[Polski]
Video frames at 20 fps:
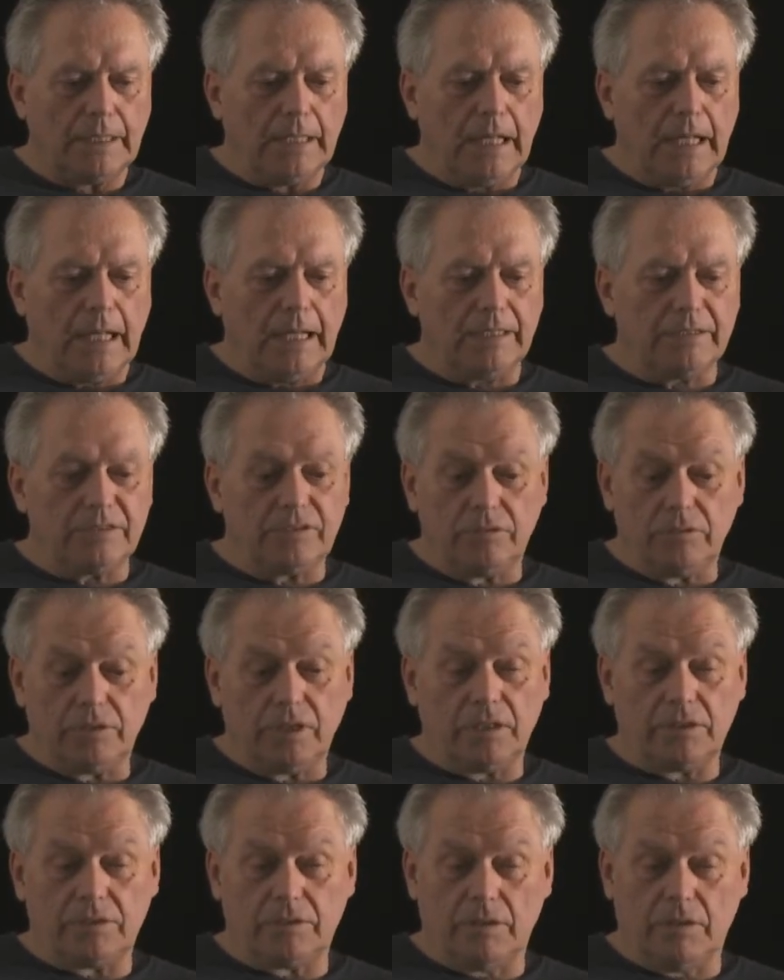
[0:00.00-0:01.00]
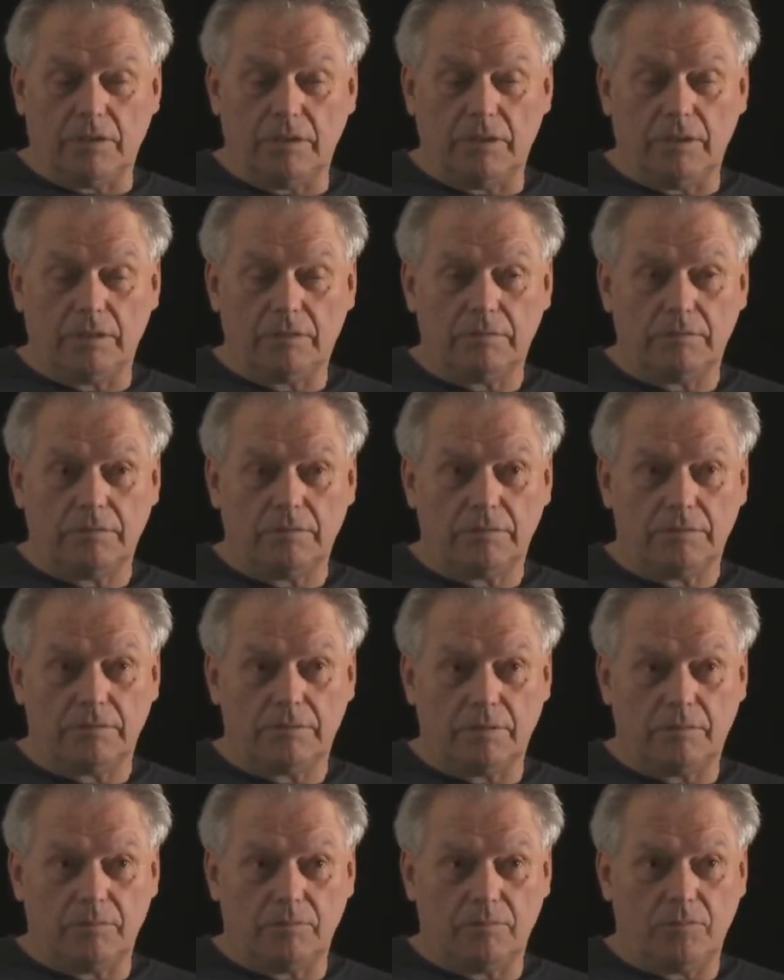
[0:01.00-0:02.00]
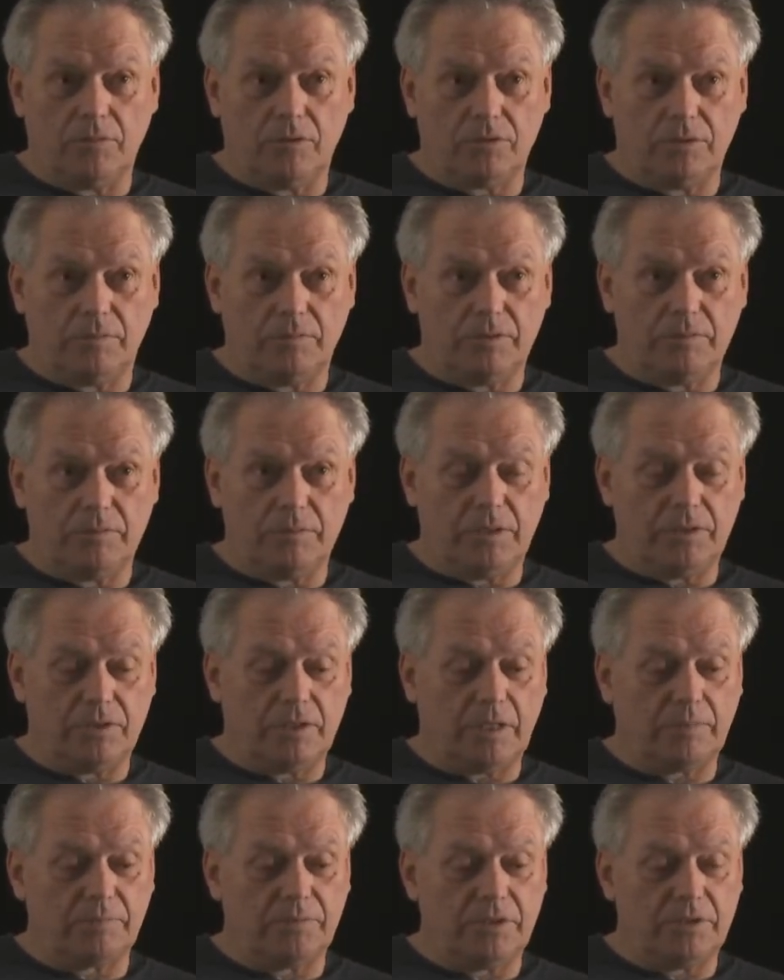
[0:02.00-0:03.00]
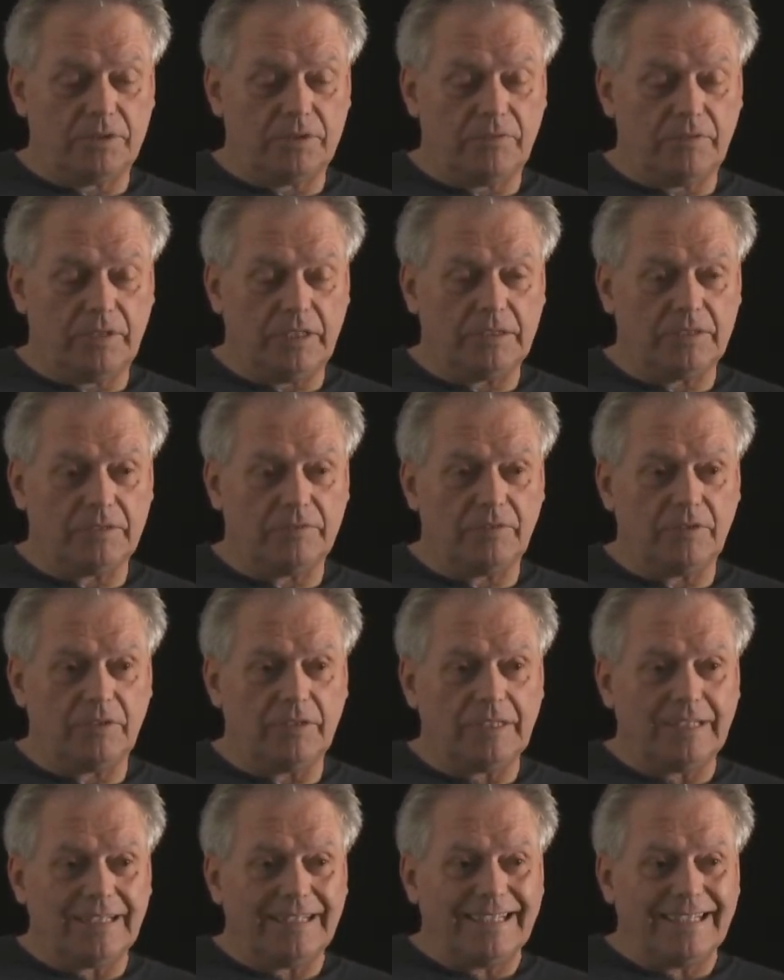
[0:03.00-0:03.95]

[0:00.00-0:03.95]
Ale z drugiej strony, to może brzmieć jak przeciwieństwo,